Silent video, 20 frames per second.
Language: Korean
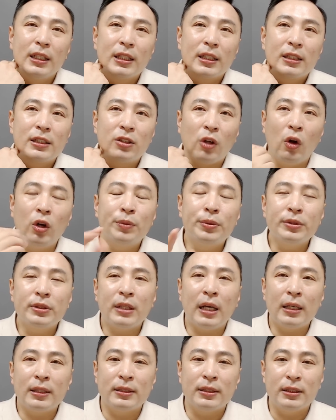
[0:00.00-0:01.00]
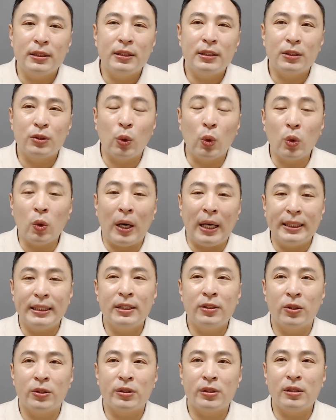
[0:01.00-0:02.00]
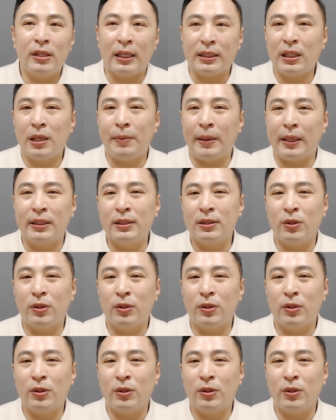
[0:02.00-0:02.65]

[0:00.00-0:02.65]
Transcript: 그 넓은 땅을, 도로 아닌 것들을 낙찰 받을